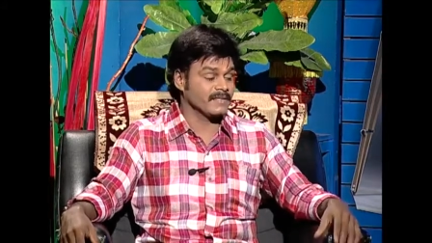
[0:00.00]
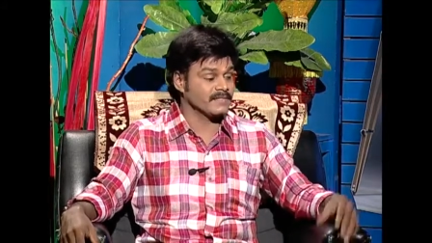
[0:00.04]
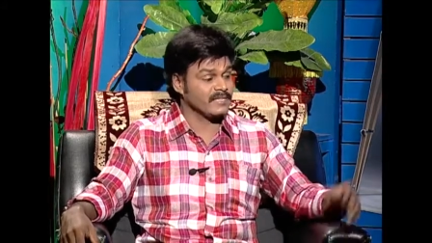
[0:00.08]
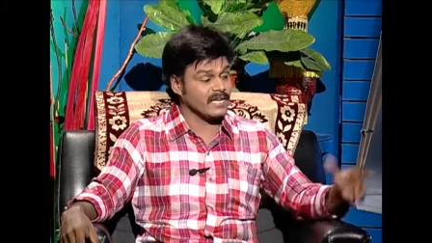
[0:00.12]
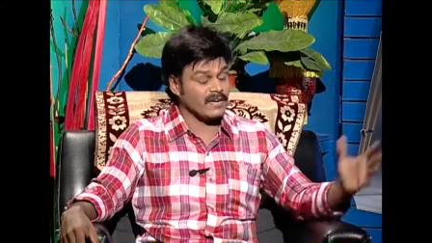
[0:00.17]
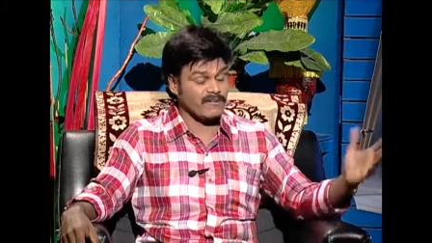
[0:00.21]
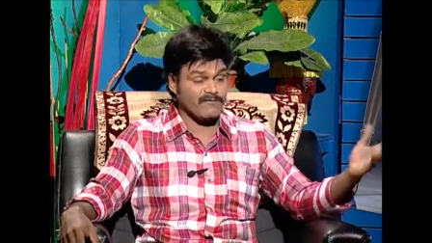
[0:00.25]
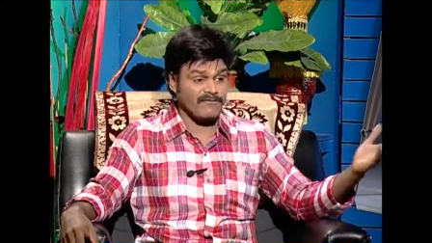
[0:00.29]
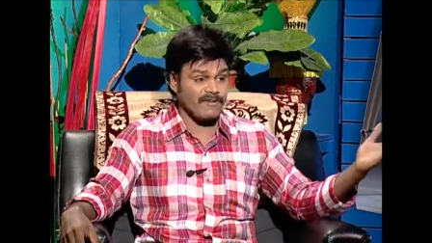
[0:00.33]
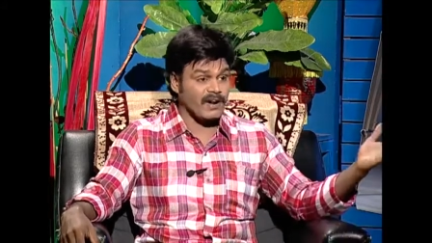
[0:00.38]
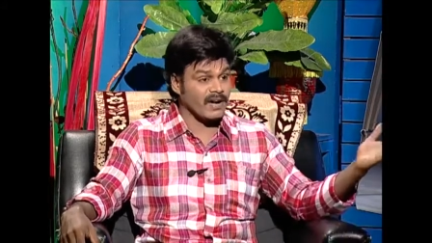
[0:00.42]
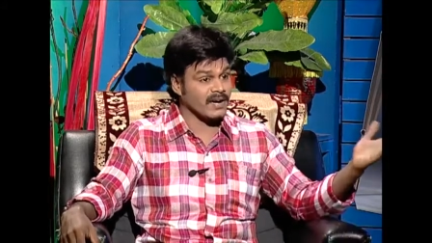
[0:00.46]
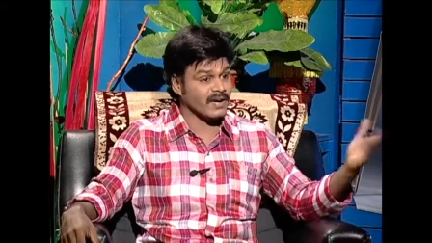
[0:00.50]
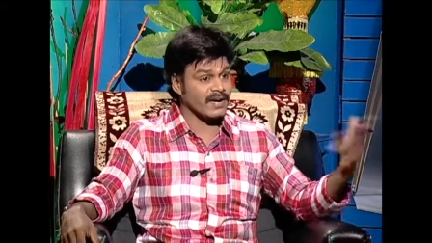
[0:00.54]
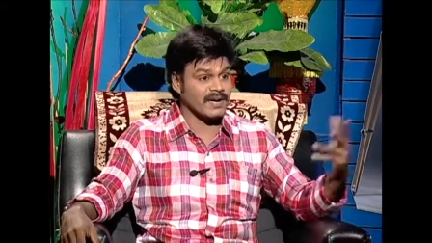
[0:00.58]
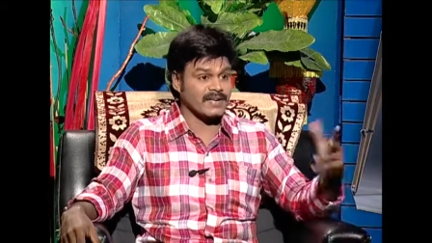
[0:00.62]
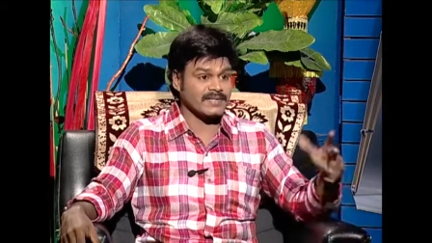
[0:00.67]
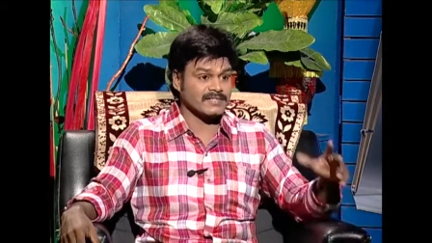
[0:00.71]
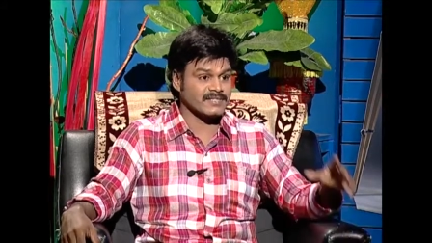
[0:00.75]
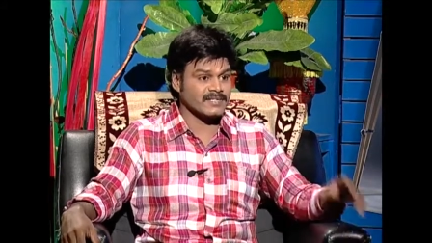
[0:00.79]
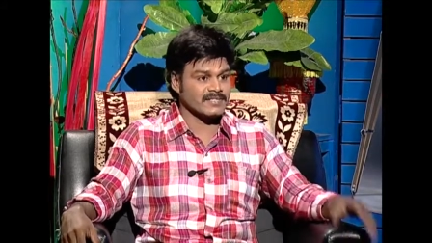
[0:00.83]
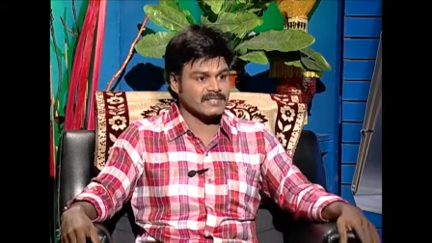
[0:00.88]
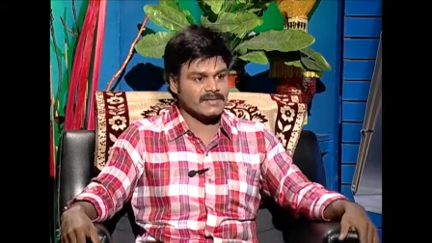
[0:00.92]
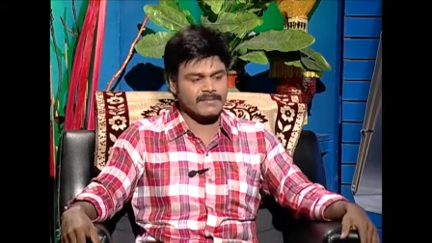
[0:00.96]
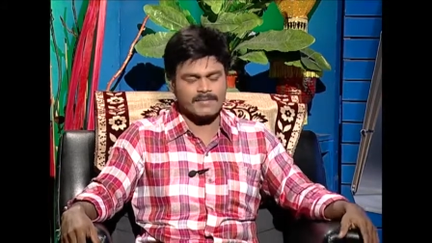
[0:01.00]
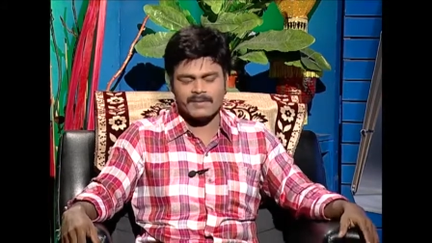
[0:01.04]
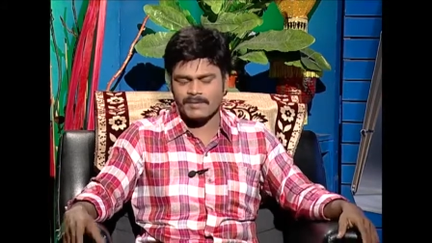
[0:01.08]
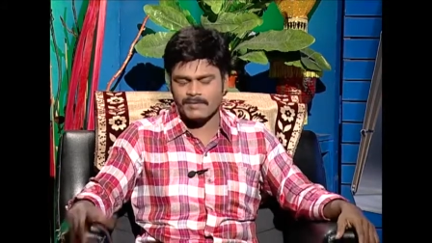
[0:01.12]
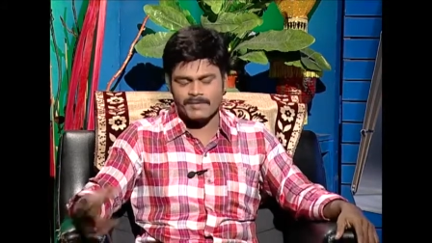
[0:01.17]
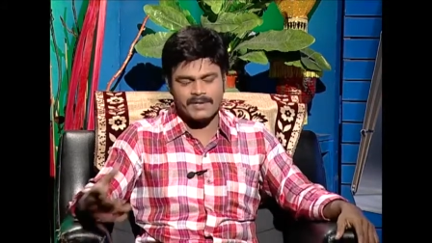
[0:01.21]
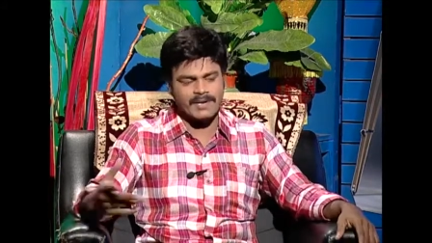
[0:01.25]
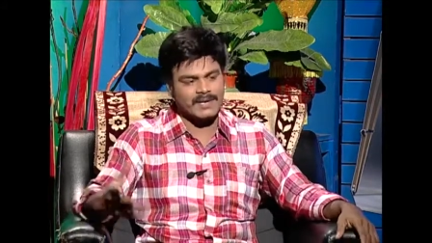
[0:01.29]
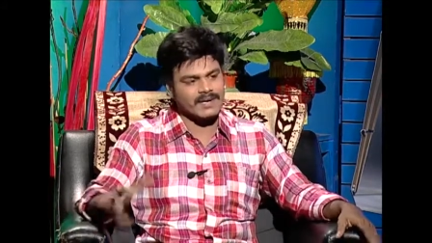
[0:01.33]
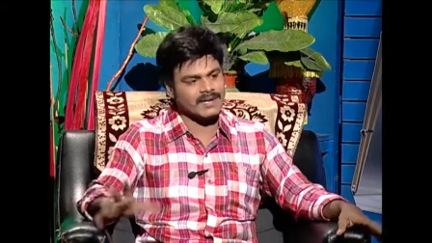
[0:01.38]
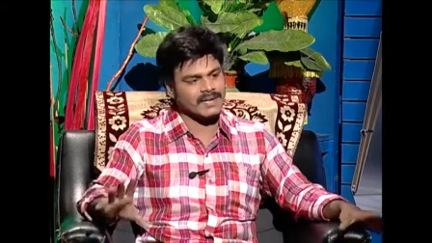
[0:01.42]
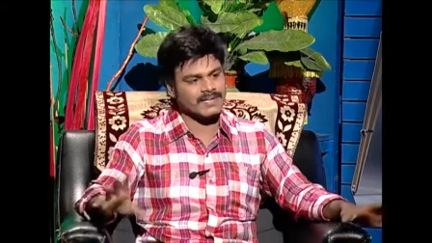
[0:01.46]
సరే ఫాన్ రాయించని
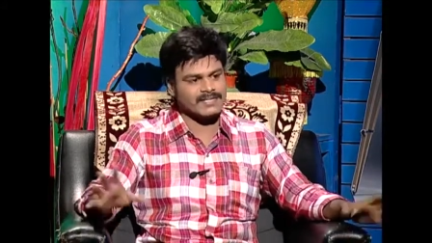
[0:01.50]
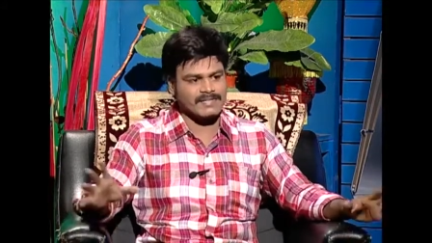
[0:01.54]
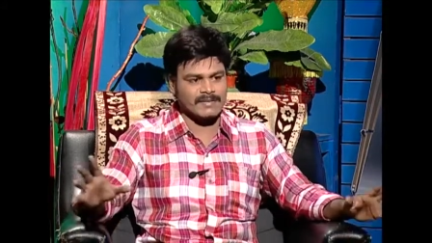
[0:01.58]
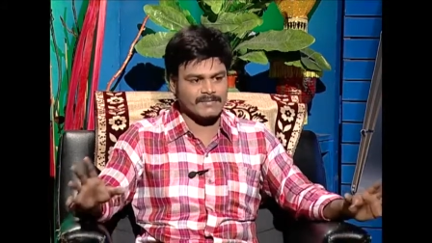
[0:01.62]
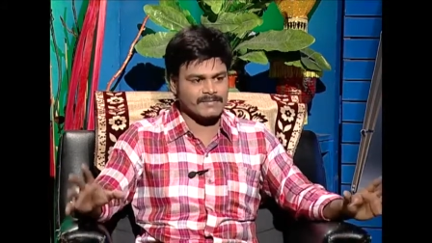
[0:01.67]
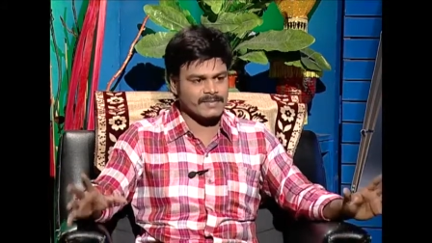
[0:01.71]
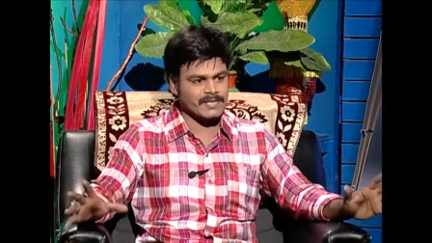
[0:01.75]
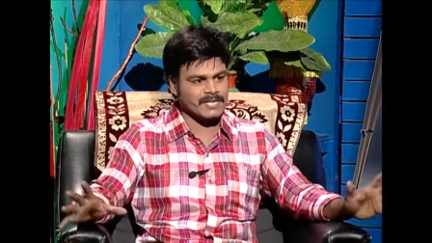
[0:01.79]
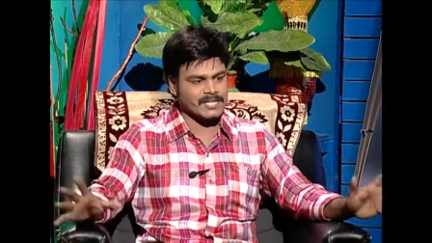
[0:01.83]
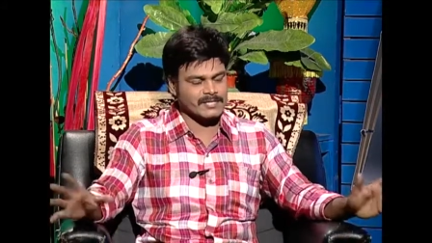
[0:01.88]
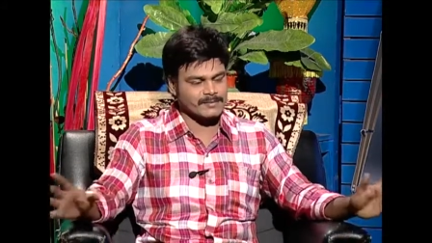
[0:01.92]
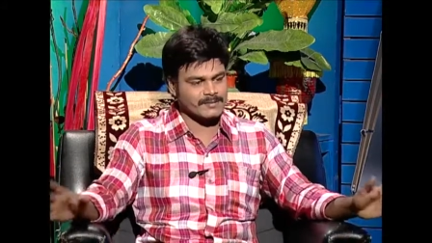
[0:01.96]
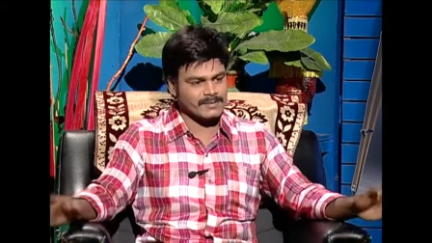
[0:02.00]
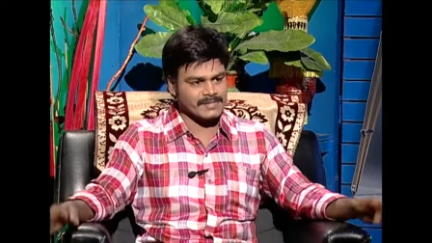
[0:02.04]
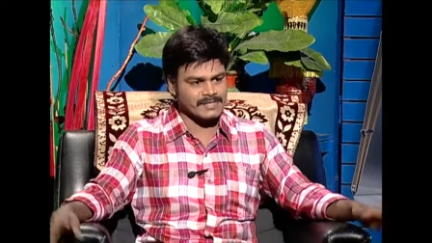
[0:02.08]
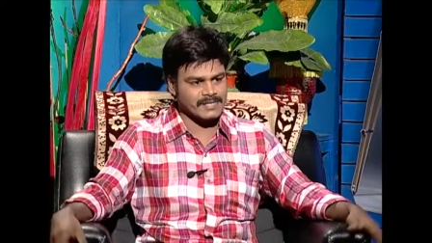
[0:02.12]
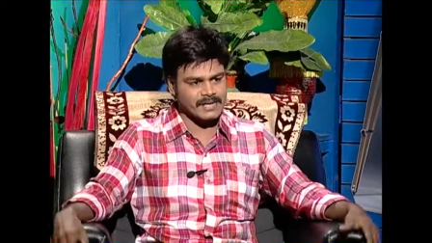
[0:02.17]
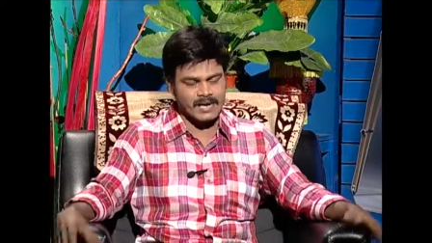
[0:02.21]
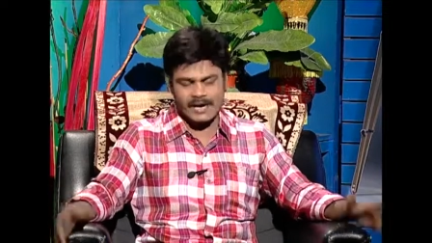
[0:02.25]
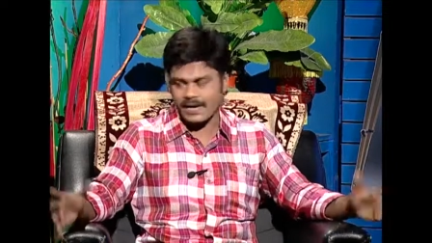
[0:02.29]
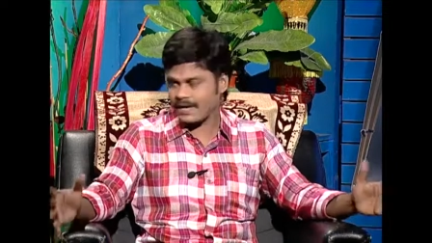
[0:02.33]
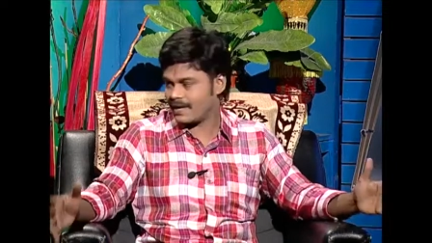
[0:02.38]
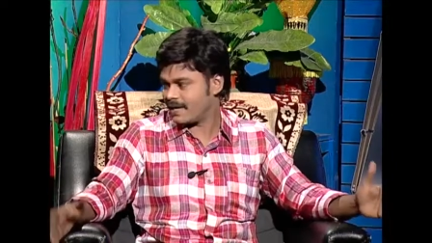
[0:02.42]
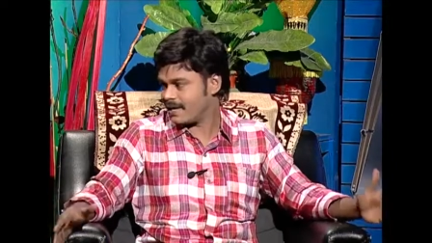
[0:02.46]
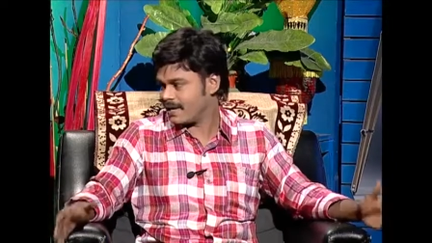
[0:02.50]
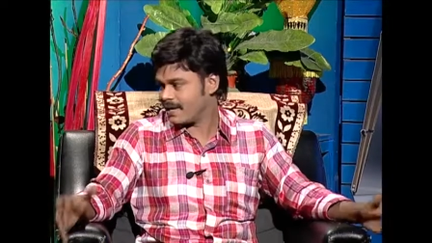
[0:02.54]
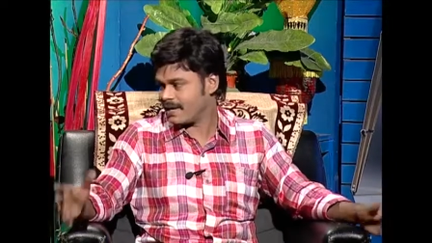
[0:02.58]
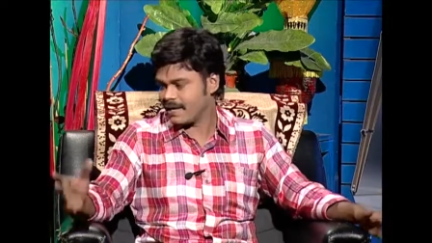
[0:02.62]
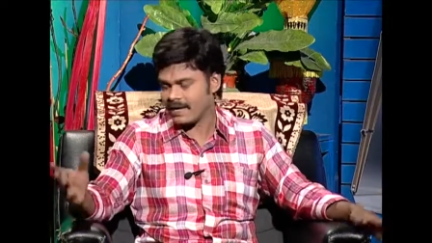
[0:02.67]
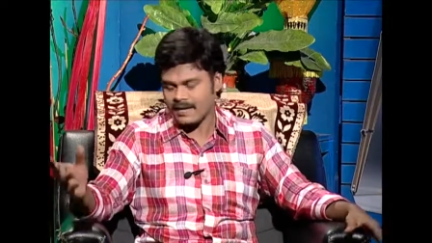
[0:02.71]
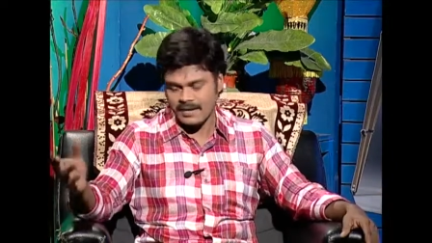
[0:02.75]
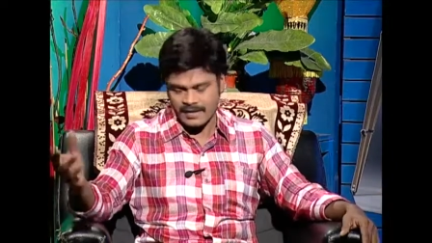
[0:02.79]
చెప్పి గా సప్తగిరి ఎక్స్ప్రెస్ రాయగానే